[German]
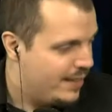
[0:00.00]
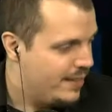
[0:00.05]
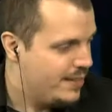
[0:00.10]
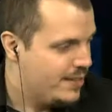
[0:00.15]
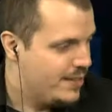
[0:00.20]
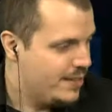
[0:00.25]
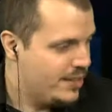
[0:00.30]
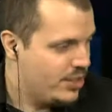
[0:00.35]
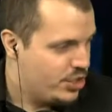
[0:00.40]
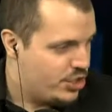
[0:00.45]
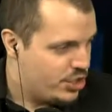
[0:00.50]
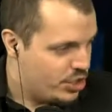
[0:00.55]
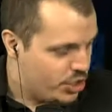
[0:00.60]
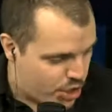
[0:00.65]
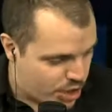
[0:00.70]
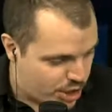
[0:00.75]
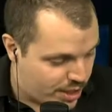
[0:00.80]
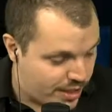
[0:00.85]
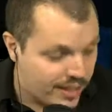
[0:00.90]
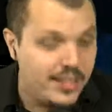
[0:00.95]
Sie, sie
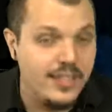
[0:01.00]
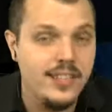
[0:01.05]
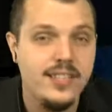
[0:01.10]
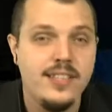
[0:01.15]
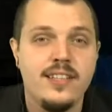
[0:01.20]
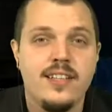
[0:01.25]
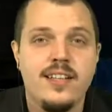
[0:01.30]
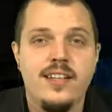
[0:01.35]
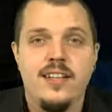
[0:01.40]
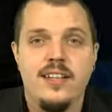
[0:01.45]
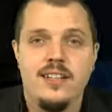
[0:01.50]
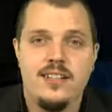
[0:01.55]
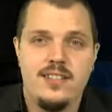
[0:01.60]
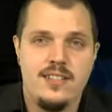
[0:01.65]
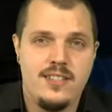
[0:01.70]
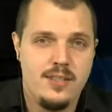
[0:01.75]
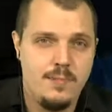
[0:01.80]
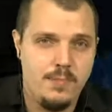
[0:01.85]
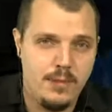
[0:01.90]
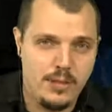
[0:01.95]
stiehlt,
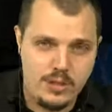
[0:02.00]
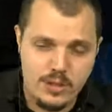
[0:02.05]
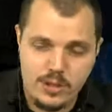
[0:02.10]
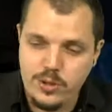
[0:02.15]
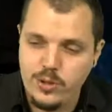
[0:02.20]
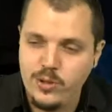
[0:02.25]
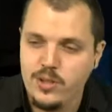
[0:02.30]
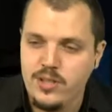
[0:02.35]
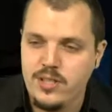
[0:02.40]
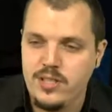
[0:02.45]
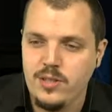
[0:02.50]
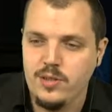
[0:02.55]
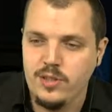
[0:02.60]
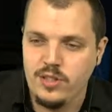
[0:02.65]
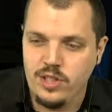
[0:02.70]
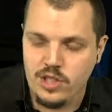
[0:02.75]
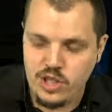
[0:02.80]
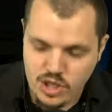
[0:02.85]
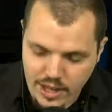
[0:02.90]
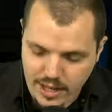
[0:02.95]
Sie betrügt, sie
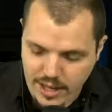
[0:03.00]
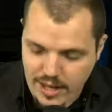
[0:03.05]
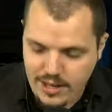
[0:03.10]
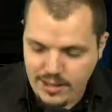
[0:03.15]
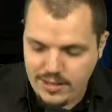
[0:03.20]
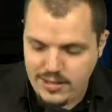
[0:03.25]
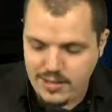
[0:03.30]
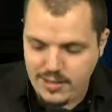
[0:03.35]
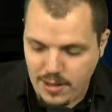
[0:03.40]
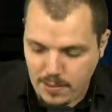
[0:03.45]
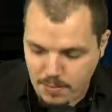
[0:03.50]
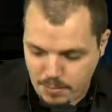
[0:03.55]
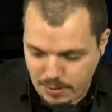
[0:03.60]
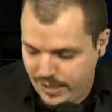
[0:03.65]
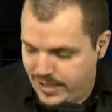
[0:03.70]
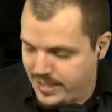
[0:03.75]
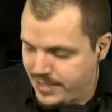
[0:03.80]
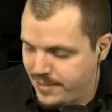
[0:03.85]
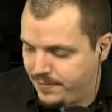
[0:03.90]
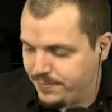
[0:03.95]
unterschlägt, sie
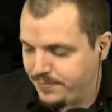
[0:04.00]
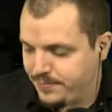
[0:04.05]
erpresst.